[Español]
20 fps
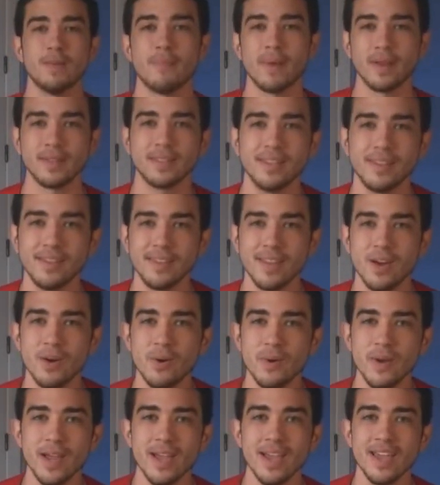a partir de
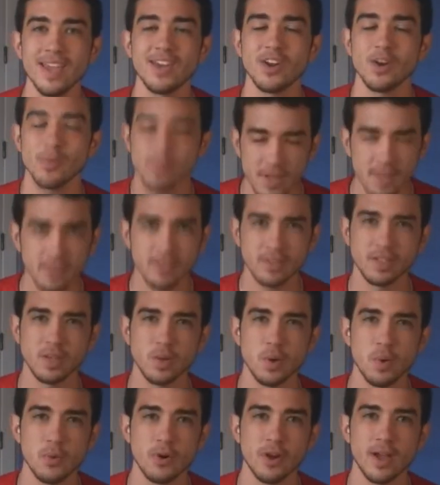ahora y comienzo
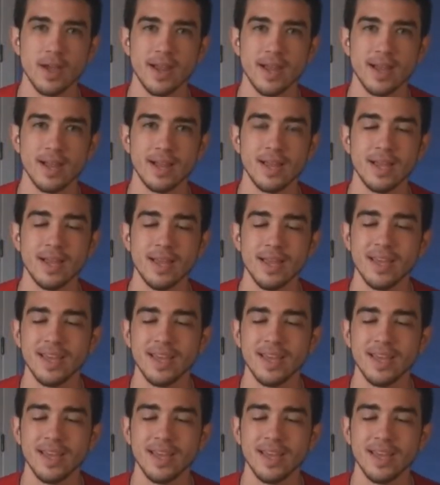este nuevo canal.